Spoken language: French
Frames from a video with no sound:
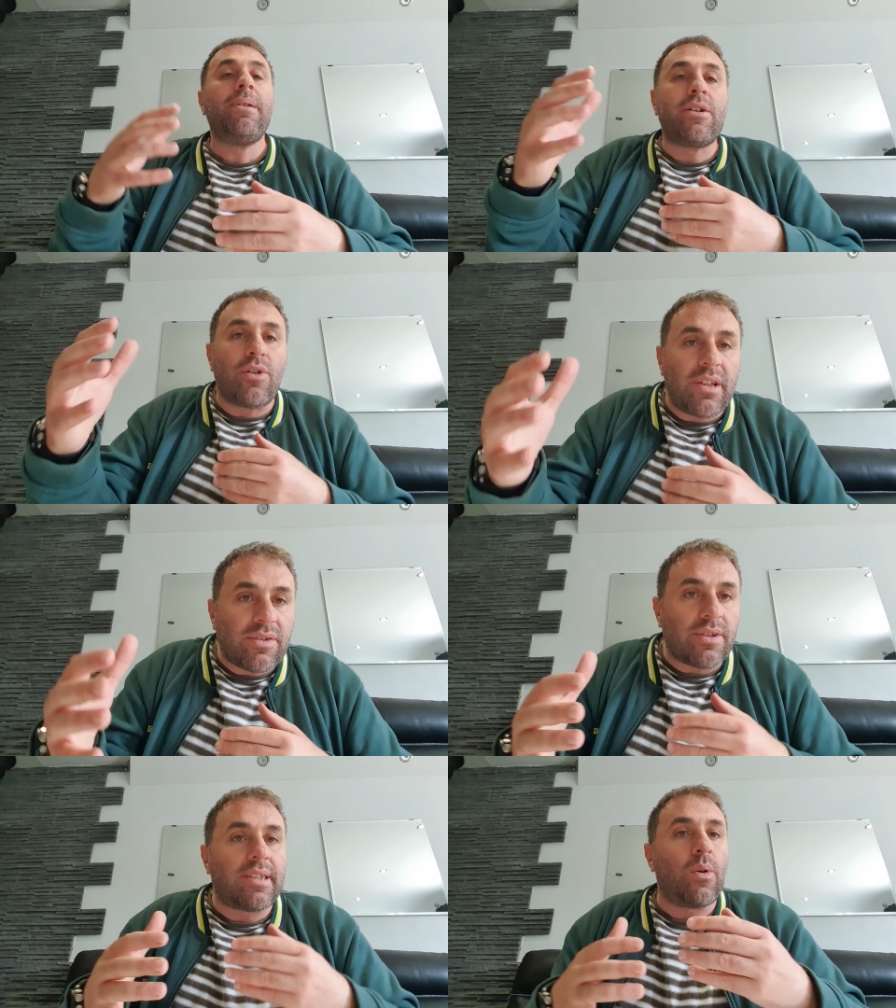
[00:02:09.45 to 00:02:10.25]
les
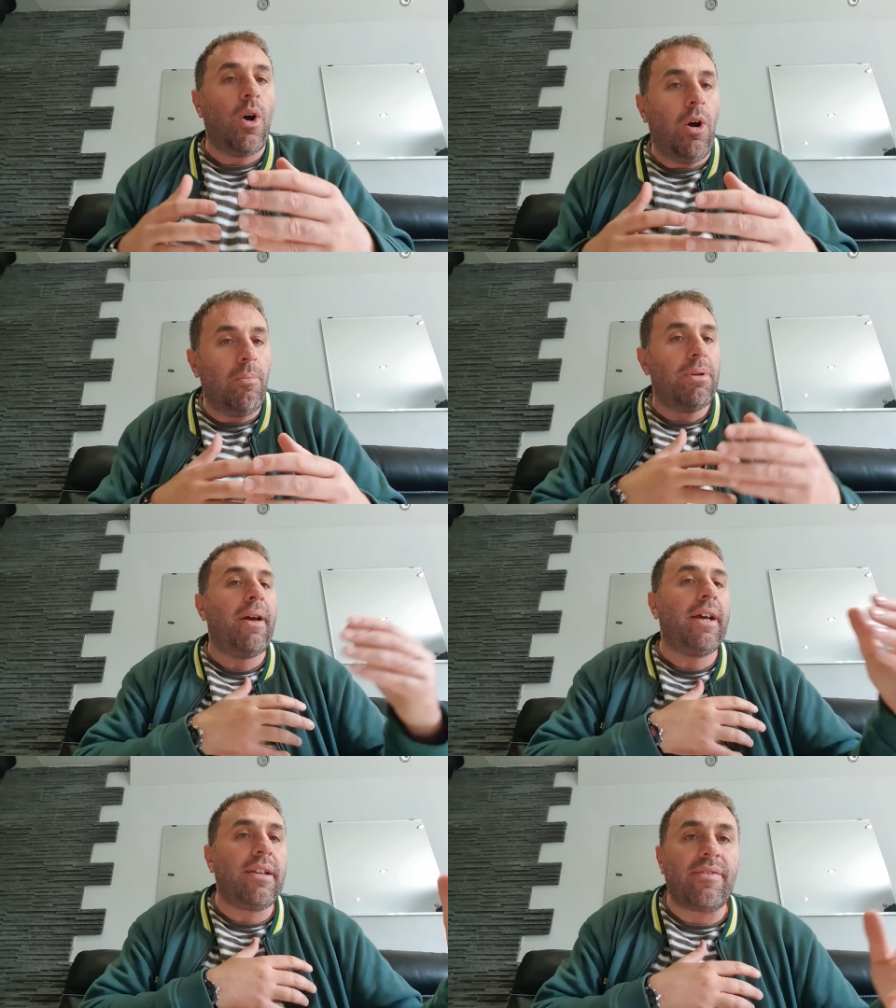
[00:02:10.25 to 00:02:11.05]
connaissances
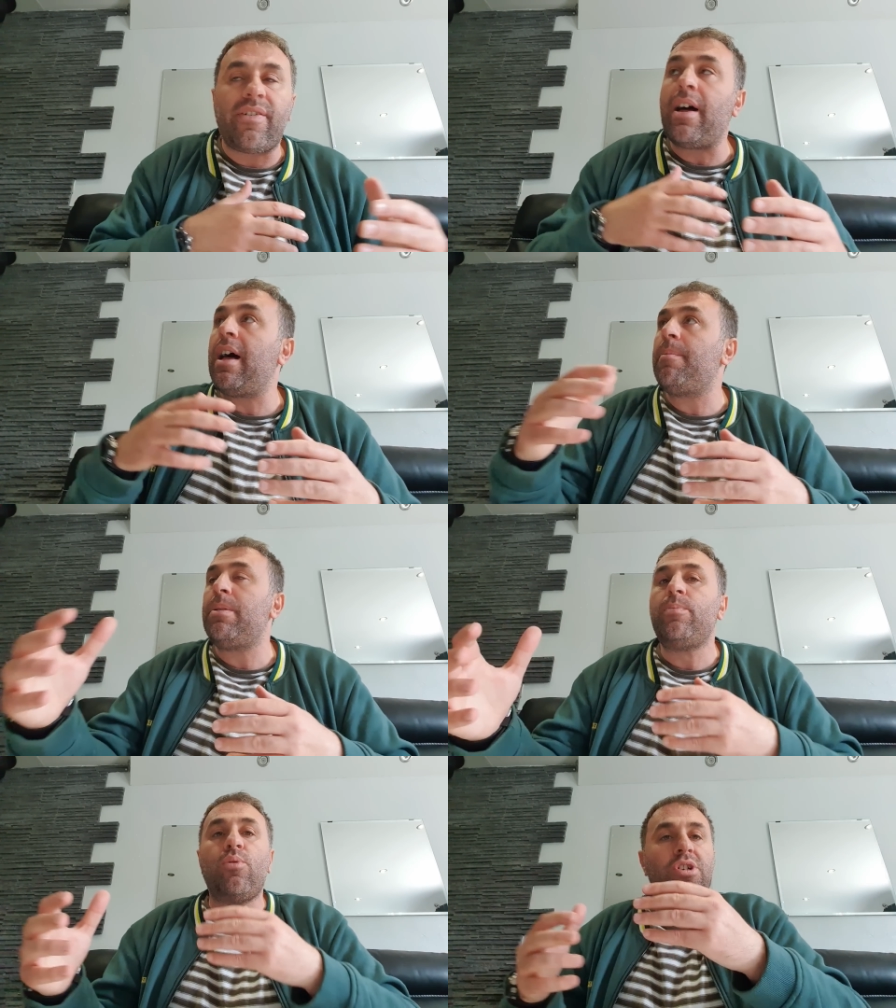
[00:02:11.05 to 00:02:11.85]

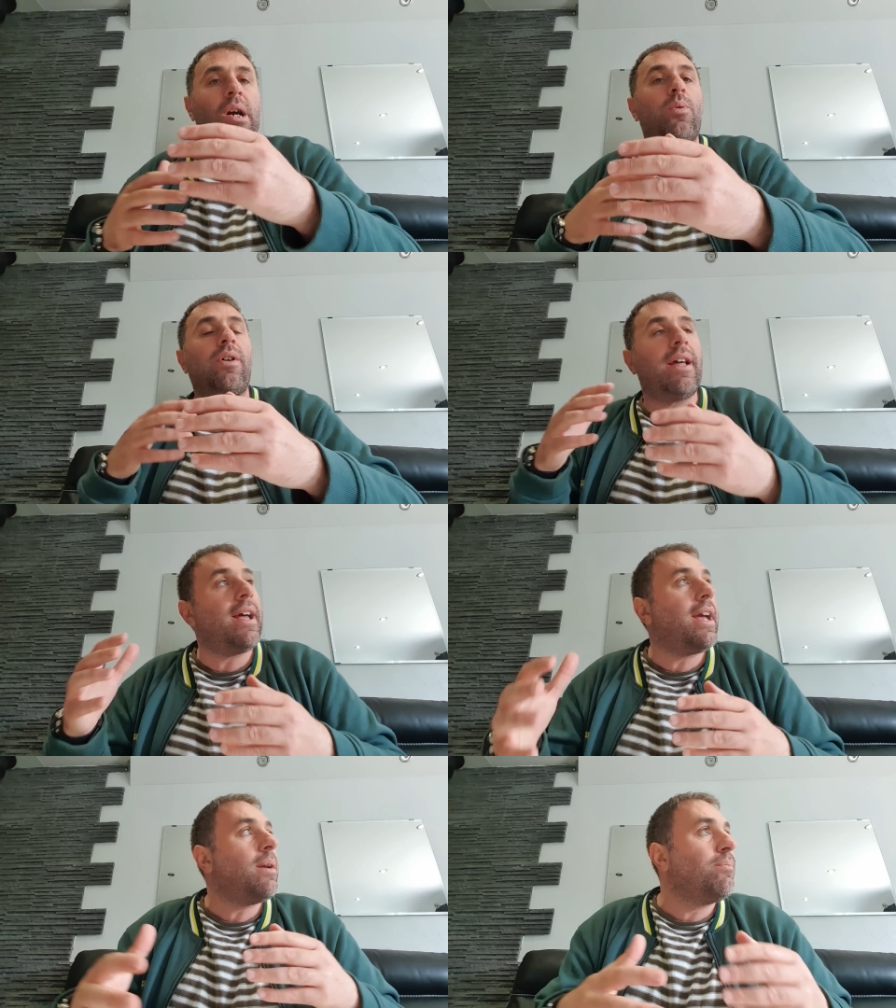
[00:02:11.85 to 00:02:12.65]
de bouche à
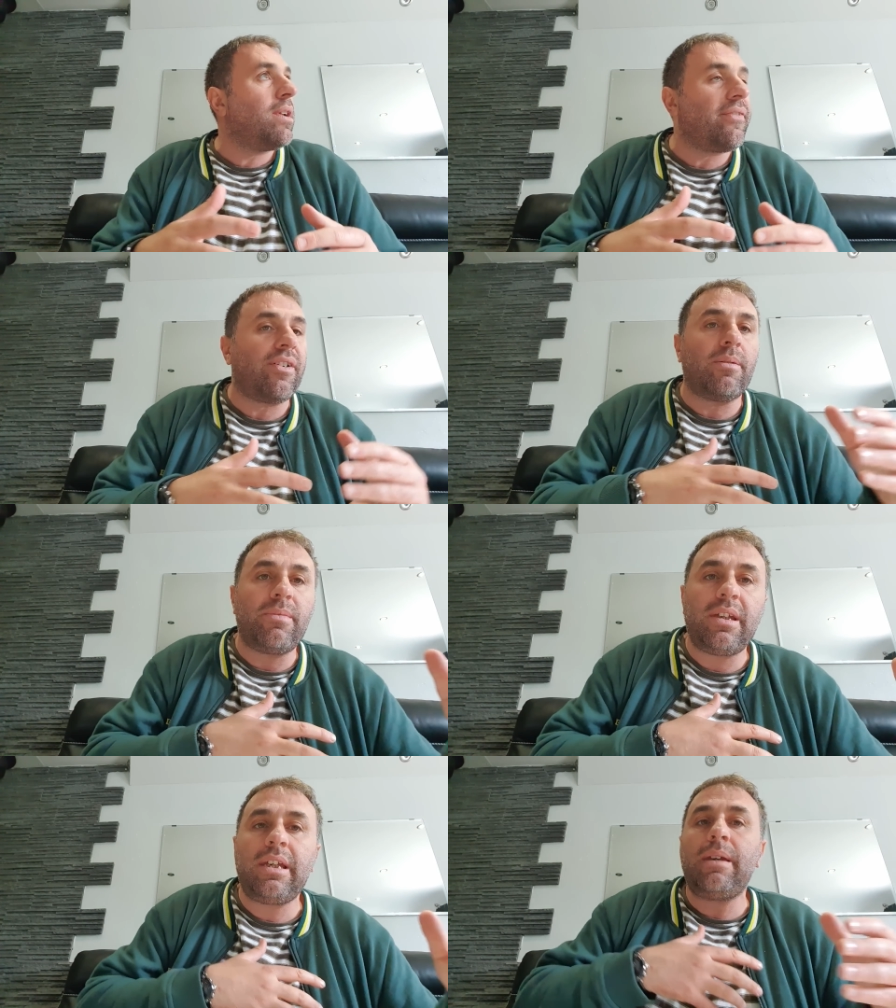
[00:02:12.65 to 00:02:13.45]
oreille, la
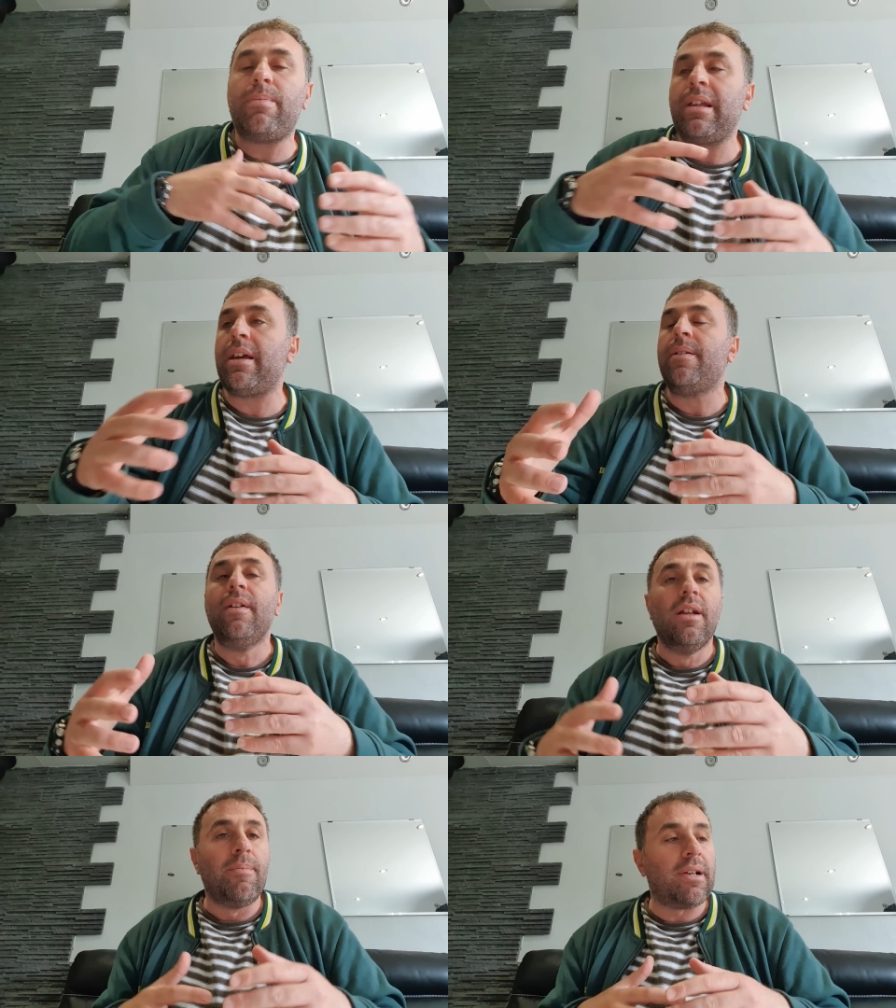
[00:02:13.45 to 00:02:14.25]
famille, les
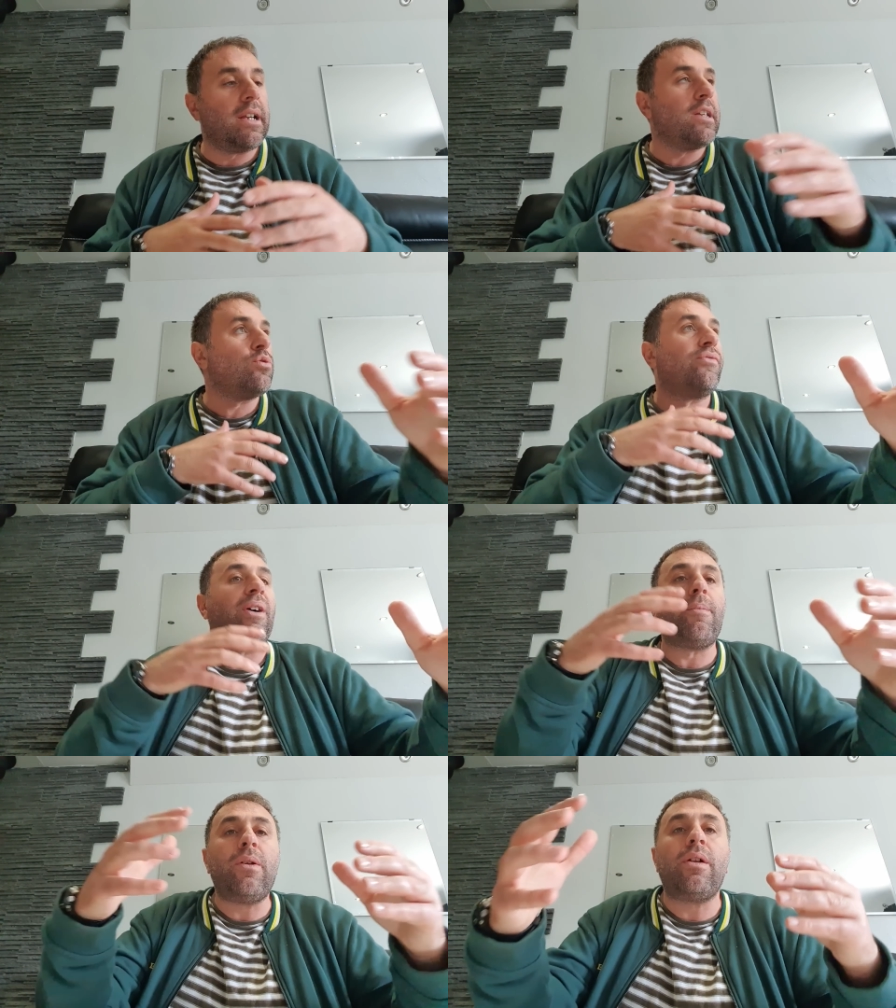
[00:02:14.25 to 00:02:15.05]
réseaux
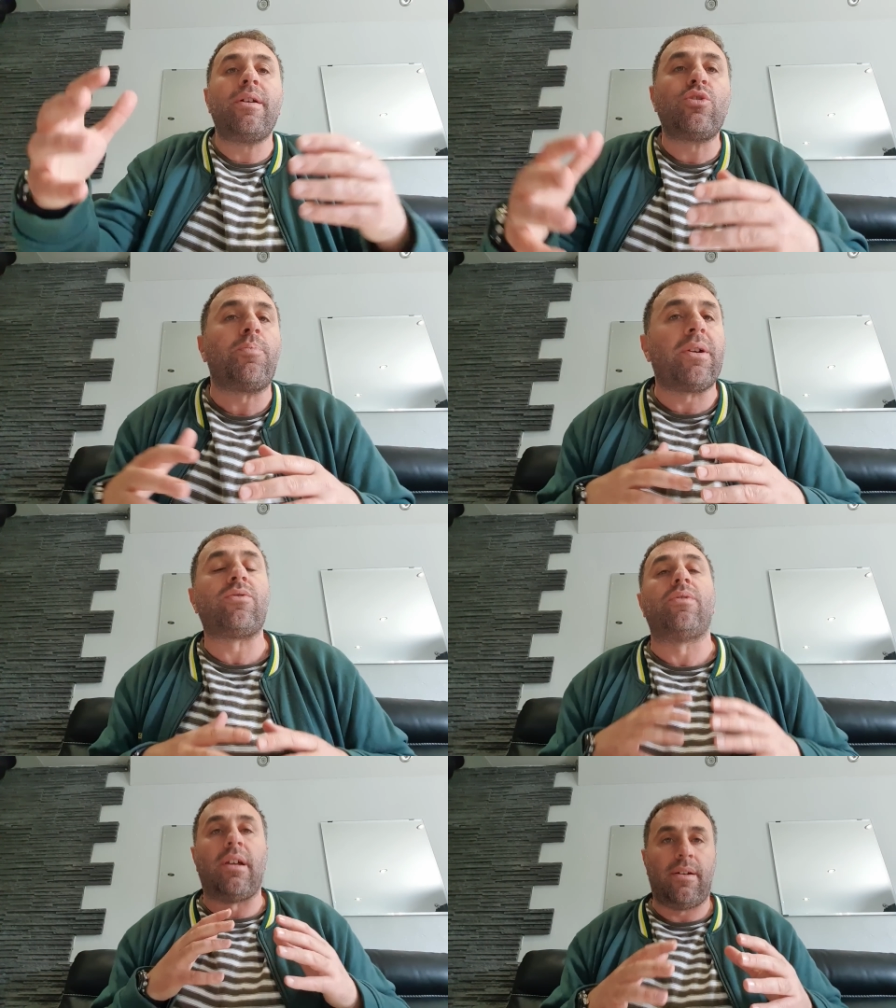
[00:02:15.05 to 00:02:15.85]
familiaux, les réseaux
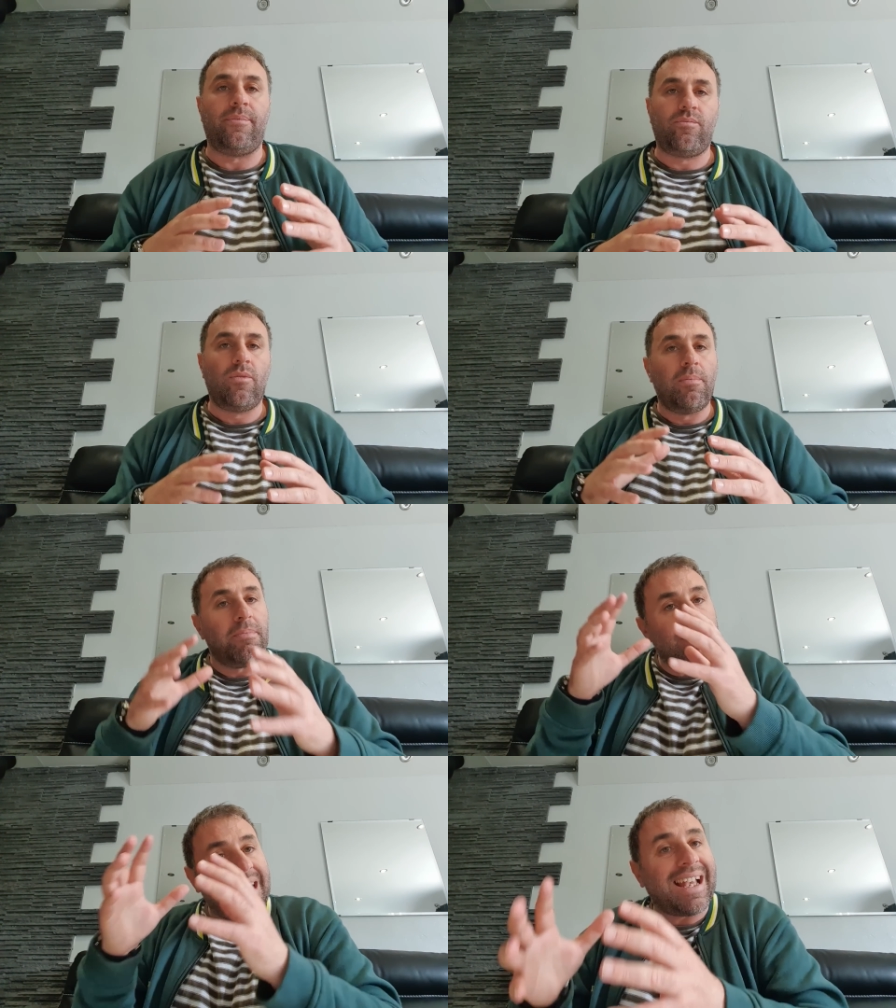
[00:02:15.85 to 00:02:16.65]
personnels.
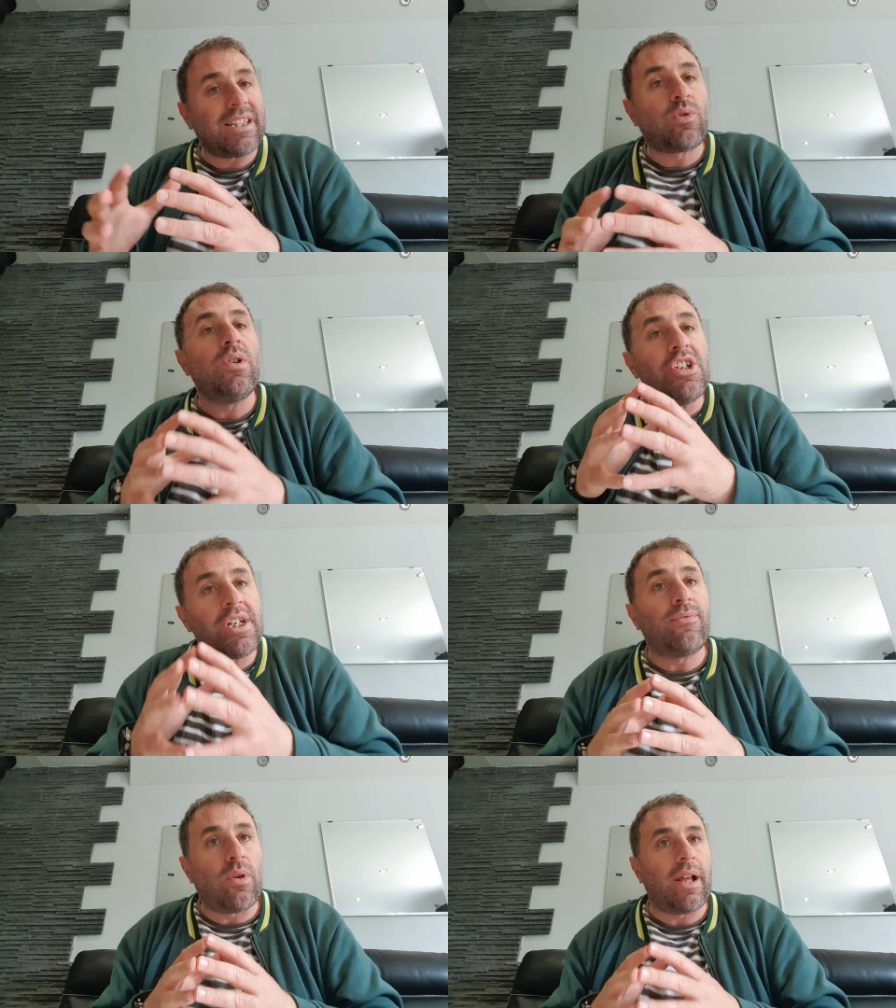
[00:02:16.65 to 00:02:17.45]
Mais ça reste que les
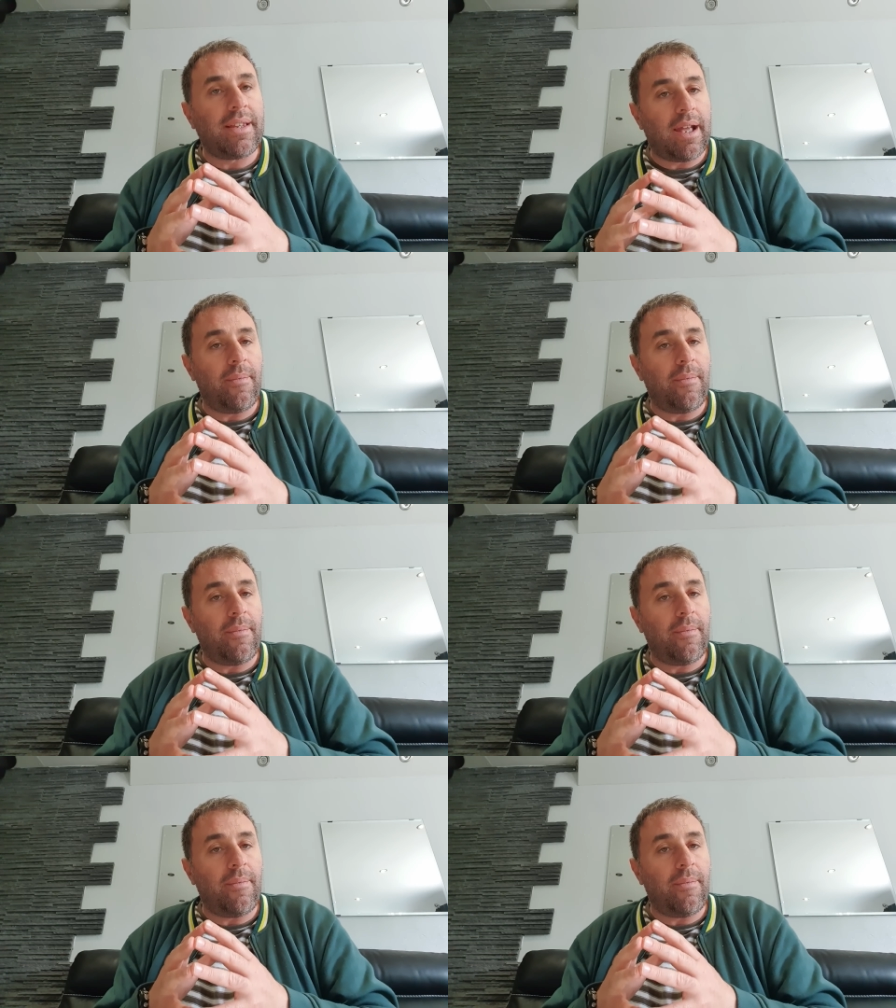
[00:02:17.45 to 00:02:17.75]
chiffres de la